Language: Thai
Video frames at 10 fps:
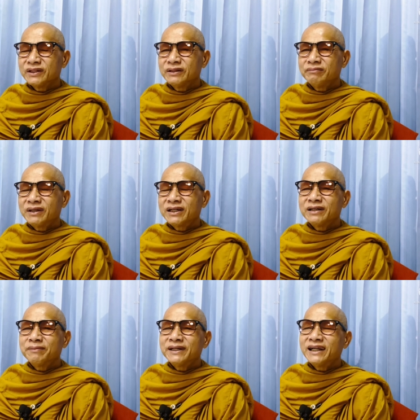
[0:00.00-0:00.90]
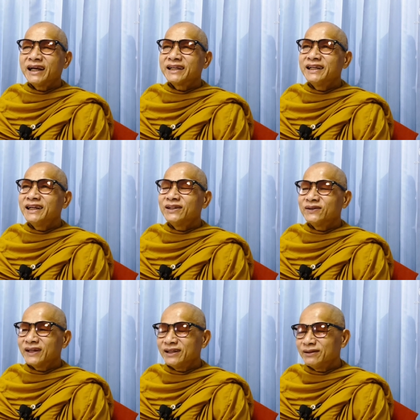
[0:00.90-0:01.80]
มันเกิดปัญญาคิดได้ตรง
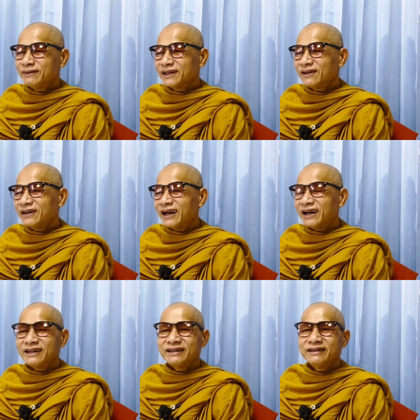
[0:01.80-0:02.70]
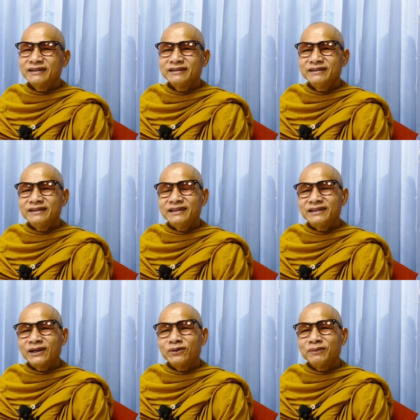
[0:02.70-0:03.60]
ไหนรู้ไหมเขาด่าส
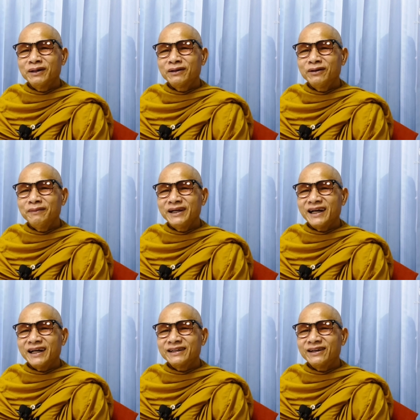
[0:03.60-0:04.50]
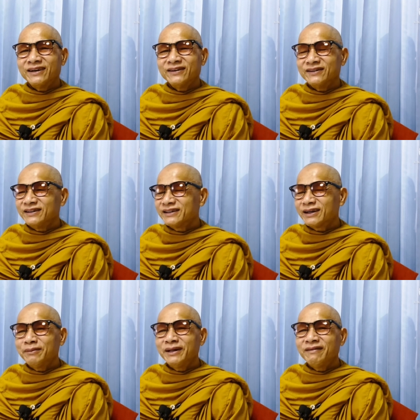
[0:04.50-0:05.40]
รุปแล้วเขาไม่ด่าแต่เรา เขา
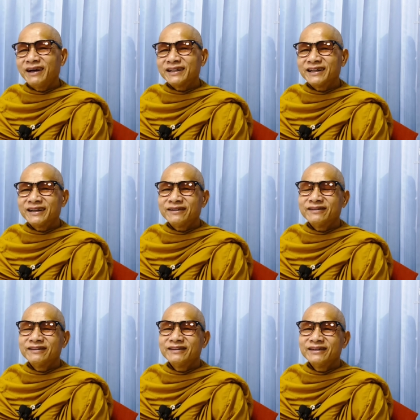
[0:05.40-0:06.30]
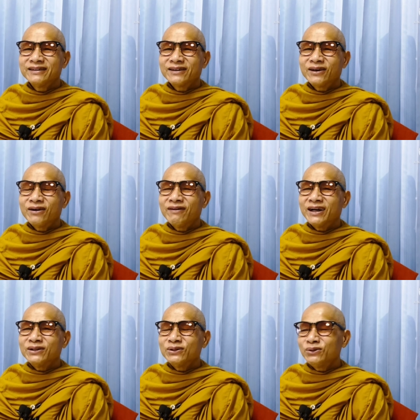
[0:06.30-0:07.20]
ไม่ได้ว่าแต่เราเขาก็ว่า
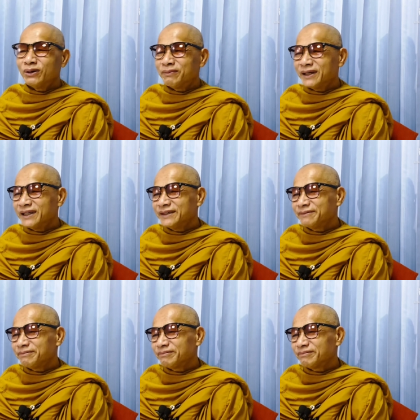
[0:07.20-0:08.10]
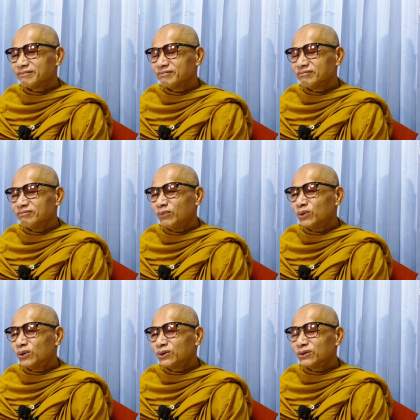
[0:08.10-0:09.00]
ทั่วๆไป บุคค
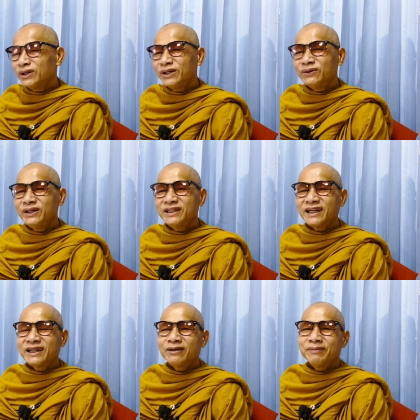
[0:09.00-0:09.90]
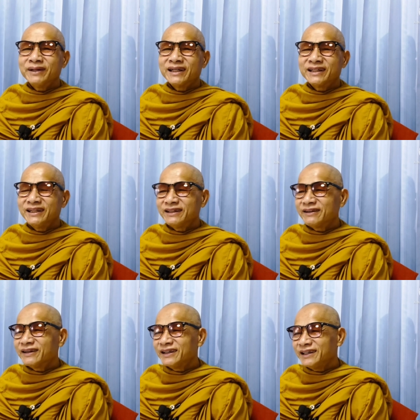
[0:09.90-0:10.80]
ลคนนี้โอนิสัยเขาเป็นอย่างนี้เท่า
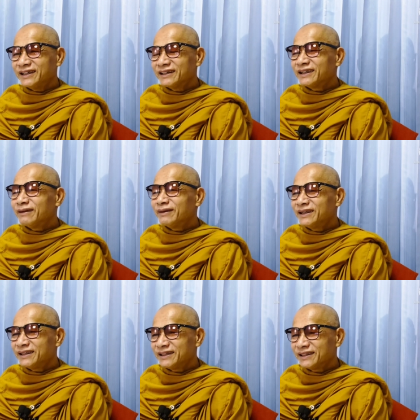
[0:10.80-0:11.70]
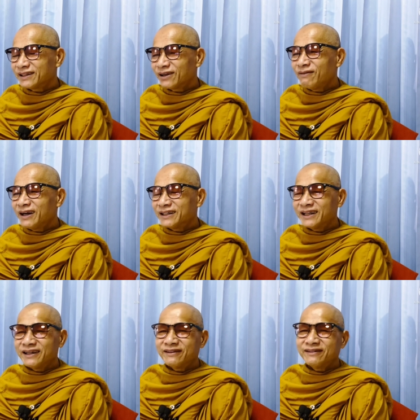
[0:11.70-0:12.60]
นั้นเองใช่ไหมเขาว่าแต่เรา